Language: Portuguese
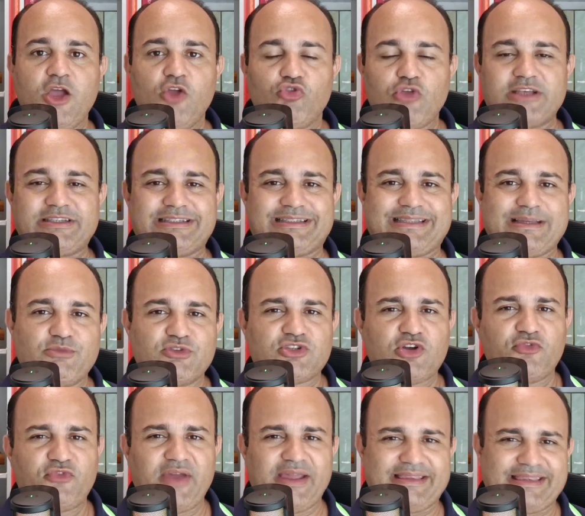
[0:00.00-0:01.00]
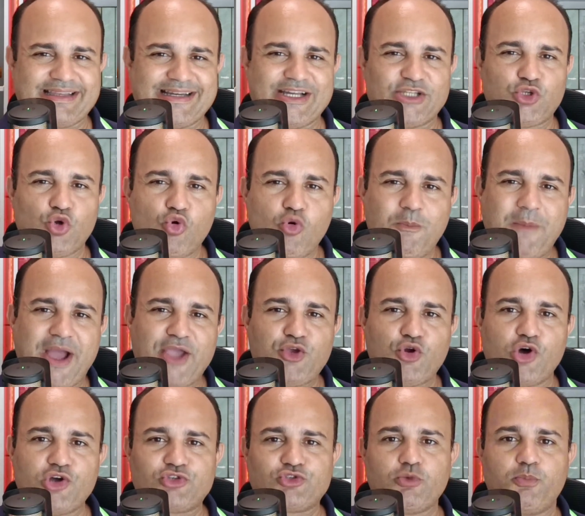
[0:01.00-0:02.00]
Nós estamos ofertando o
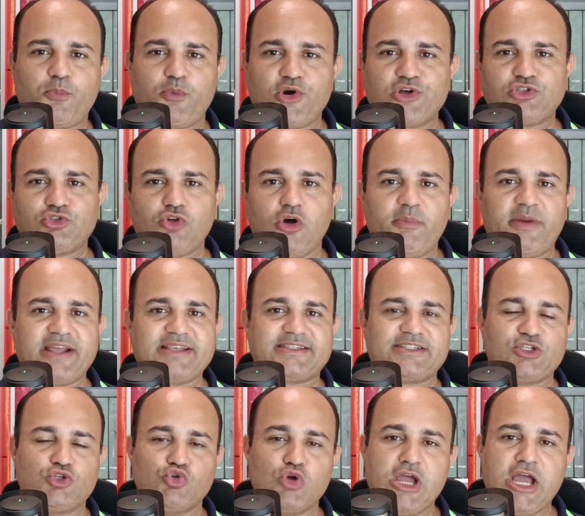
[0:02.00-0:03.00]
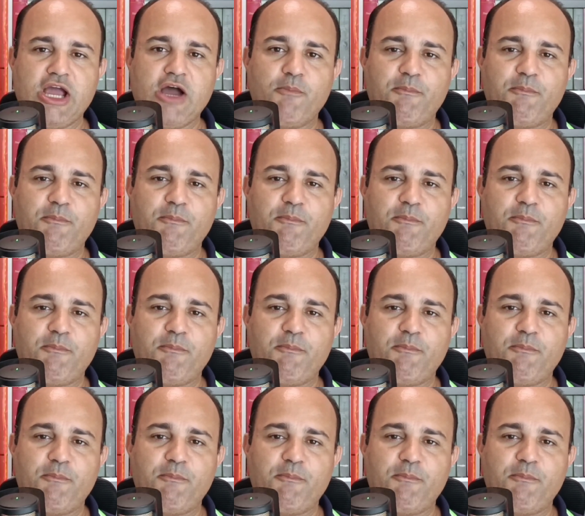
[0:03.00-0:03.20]
maior suporte do Brasil